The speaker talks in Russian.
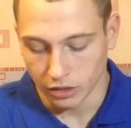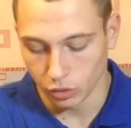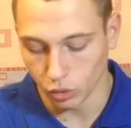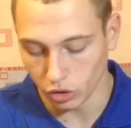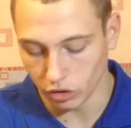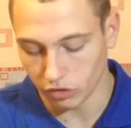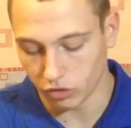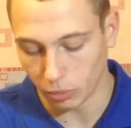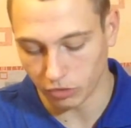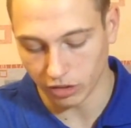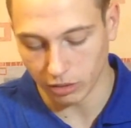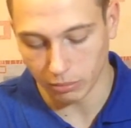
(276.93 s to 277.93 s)
Ну и,
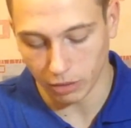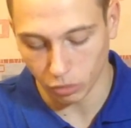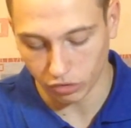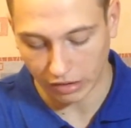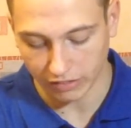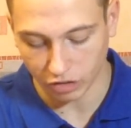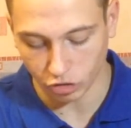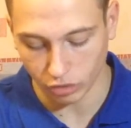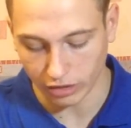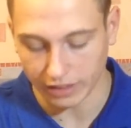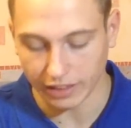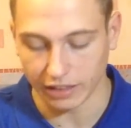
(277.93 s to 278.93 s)
собственно, могу сказать,
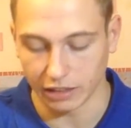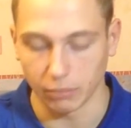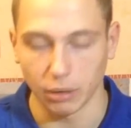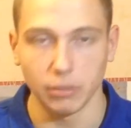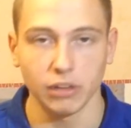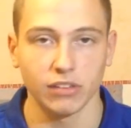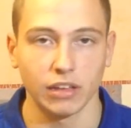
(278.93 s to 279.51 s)
что на данный момент